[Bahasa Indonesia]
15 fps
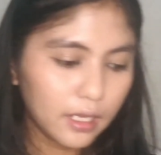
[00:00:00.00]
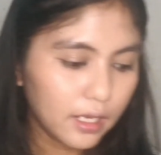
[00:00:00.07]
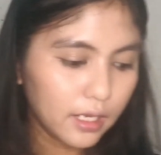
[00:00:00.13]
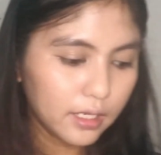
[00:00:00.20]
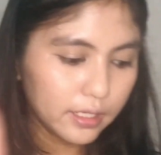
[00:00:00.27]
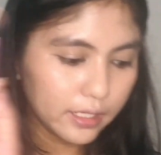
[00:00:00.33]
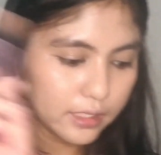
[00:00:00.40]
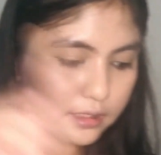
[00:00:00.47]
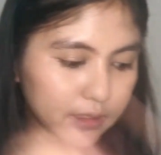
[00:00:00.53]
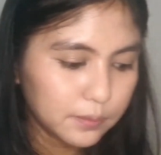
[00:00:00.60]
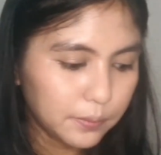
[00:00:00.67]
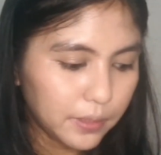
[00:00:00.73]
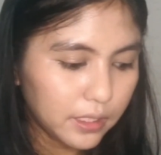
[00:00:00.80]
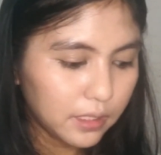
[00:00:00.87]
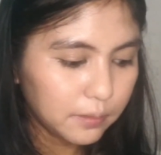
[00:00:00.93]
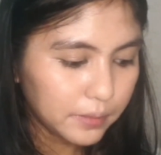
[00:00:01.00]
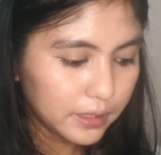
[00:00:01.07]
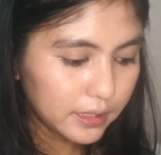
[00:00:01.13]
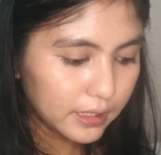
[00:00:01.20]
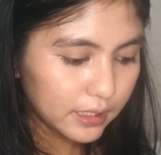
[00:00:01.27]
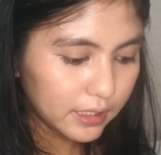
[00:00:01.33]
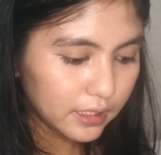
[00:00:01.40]
next paling
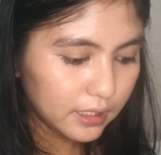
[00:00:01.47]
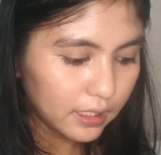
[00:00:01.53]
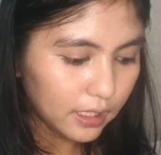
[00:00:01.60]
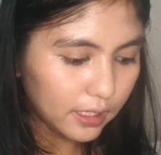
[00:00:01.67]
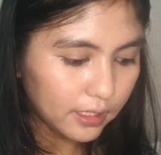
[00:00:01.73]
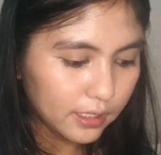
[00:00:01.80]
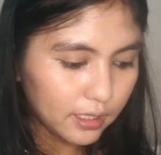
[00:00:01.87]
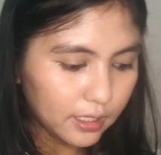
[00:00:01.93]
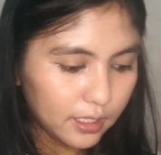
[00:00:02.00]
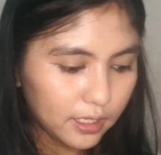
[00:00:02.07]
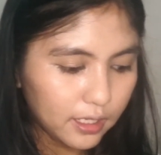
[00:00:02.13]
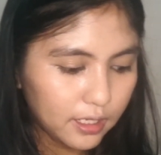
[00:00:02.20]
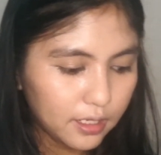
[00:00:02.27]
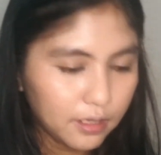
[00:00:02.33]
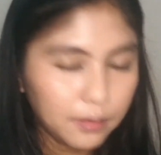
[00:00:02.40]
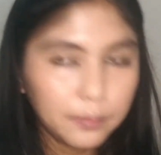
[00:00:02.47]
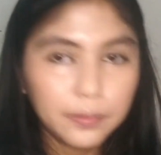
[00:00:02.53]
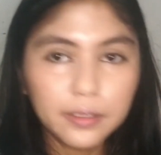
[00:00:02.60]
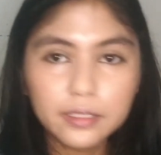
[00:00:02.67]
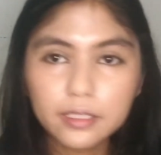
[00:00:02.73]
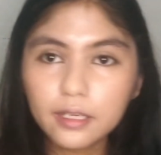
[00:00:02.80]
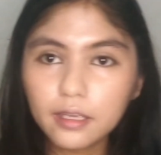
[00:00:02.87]
penting adalah
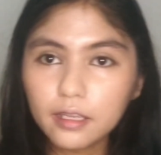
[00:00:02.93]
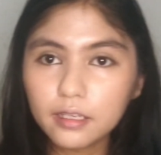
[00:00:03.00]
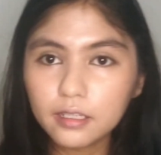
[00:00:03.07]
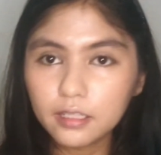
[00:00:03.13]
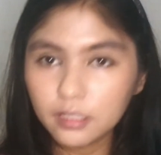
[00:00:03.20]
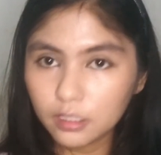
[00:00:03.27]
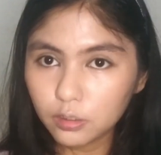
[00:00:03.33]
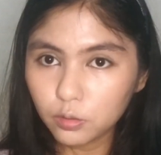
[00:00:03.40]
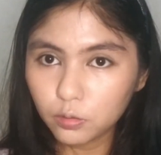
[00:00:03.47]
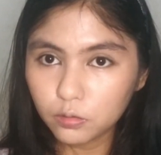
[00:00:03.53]
bagian hidung